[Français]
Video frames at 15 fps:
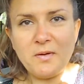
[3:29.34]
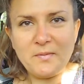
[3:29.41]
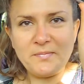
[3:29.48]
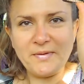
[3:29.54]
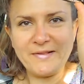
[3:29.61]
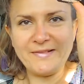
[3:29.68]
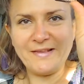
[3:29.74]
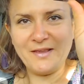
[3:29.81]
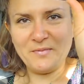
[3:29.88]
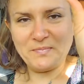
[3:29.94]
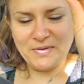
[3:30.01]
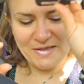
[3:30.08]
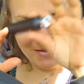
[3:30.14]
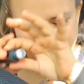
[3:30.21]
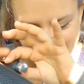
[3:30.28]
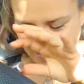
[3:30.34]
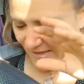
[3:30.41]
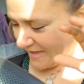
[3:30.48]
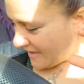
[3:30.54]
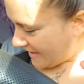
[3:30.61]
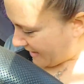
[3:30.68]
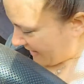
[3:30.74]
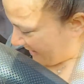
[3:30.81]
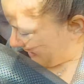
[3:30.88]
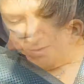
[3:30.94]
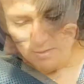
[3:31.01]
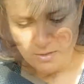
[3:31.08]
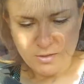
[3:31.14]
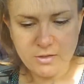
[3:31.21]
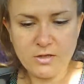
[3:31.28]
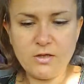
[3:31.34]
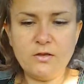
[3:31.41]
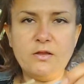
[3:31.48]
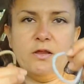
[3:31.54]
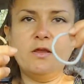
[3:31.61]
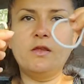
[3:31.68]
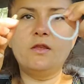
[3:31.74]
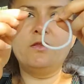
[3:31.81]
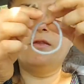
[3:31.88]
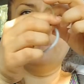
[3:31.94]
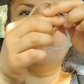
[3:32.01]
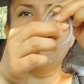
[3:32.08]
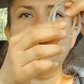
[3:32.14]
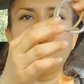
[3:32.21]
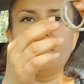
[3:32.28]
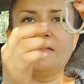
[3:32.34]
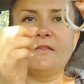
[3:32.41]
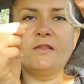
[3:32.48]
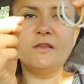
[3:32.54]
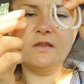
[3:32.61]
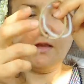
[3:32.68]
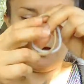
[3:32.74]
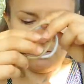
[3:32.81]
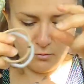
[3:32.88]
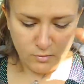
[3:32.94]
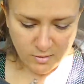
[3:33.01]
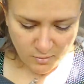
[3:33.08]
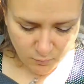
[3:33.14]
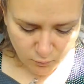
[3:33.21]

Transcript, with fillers: ma passe à épiler. J'ai des, des, élastiques hein, au cas